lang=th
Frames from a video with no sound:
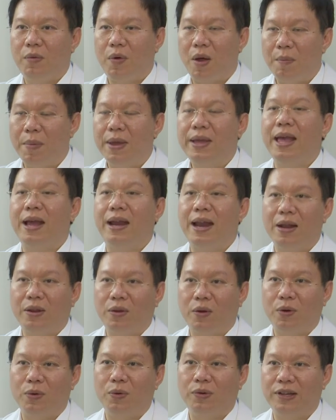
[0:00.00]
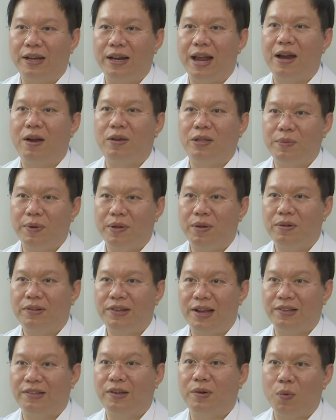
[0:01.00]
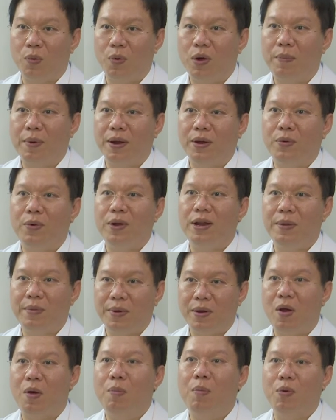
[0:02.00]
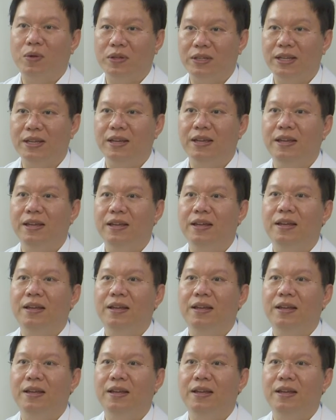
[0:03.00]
ความไม่แข็งแรงต่อกระดูกสันหลังเราจะเป็นต้องใส่สกรูเข้าไปด้วยนี่เป็นข้อบ่งชี้